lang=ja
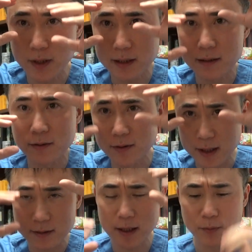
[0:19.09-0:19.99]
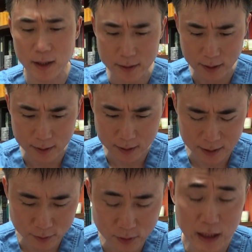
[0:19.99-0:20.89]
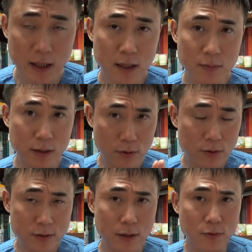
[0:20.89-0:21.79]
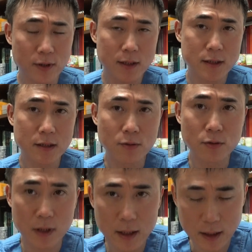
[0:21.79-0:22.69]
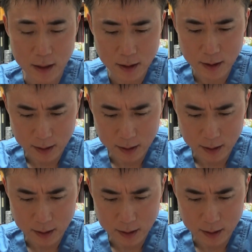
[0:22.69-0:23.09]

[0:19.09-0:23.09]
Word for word: まあ、この逆かもわかんないんだけれど、まあ、こういうね、同じような